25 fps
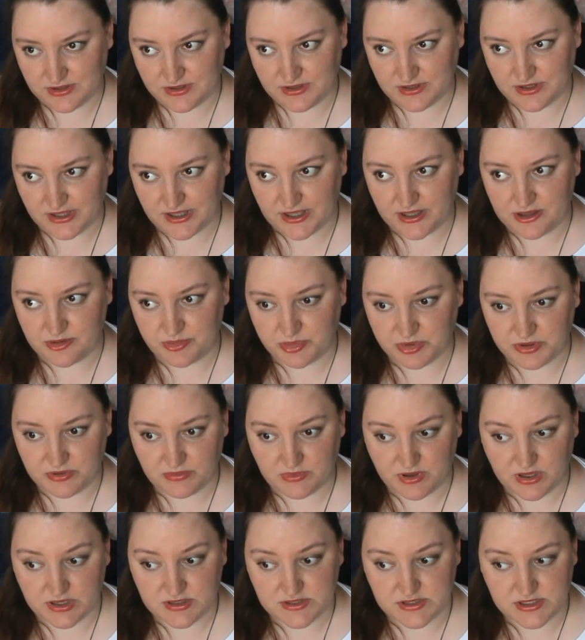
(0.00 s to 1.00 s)
и я не
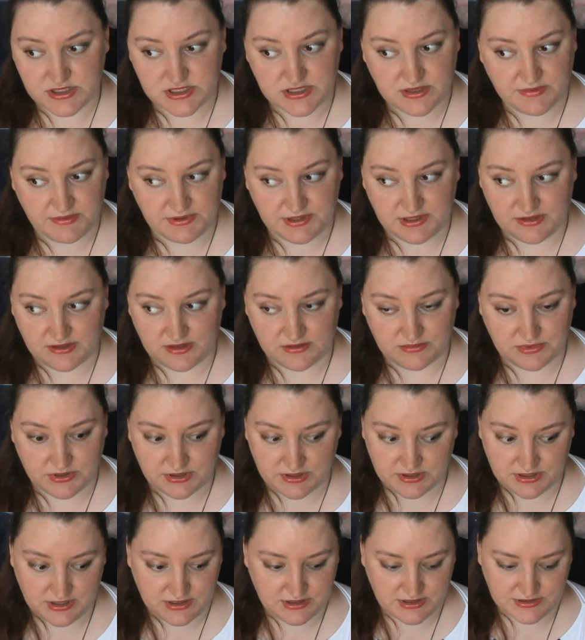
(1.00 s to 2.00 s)
понимаю, зачем это надо
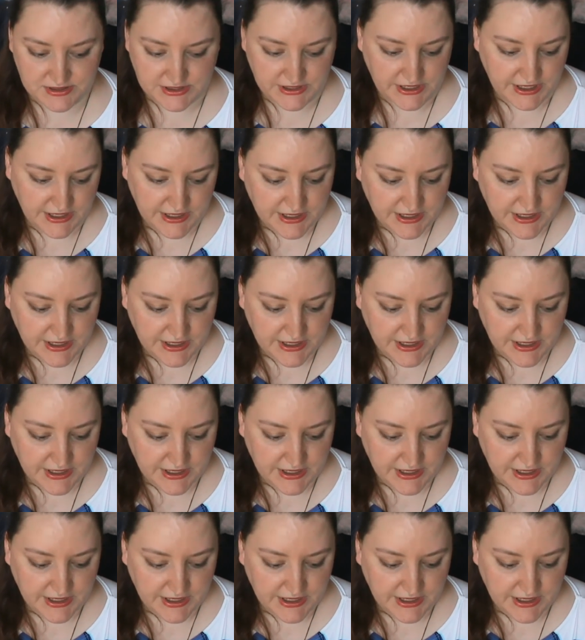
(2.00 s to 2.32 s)
было делать.